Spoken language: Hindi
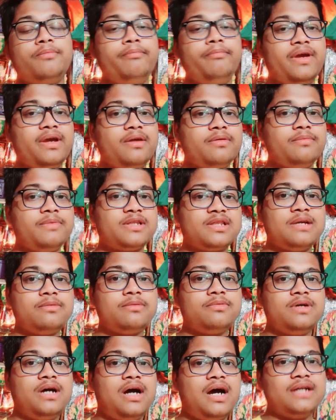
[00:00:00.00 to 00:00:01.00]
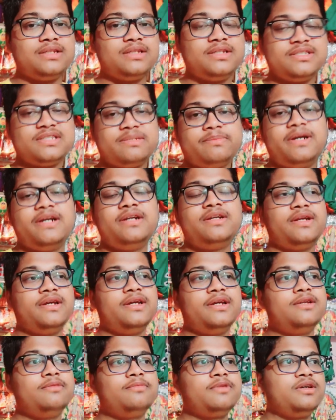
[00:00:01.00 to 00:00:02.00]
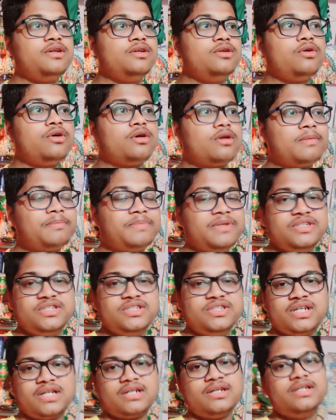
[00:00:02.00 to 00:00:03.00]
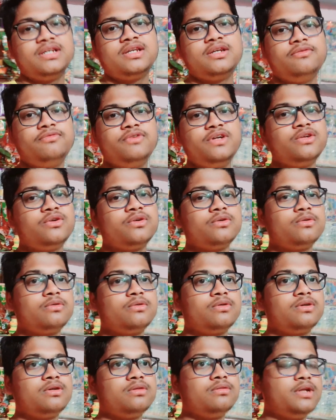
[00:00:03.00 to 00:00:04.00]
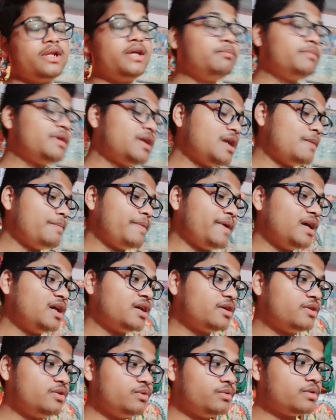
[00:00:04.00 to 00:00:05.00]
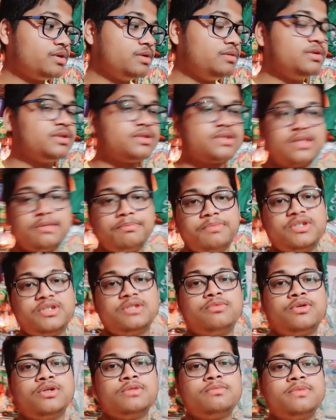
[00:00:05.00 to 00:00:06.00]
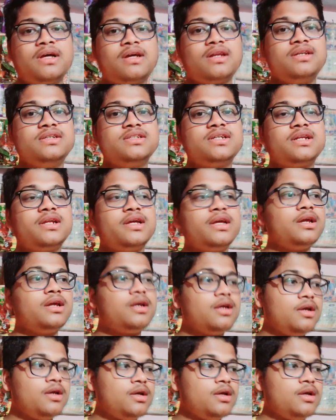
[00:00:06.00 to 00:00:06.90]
मैं मतलब आते समय ट्रेन की और अपनी जर्नी की वीडियो नहीं बना पाया क्योंकि इसके पीछे बहुत बड़ा रीज़न है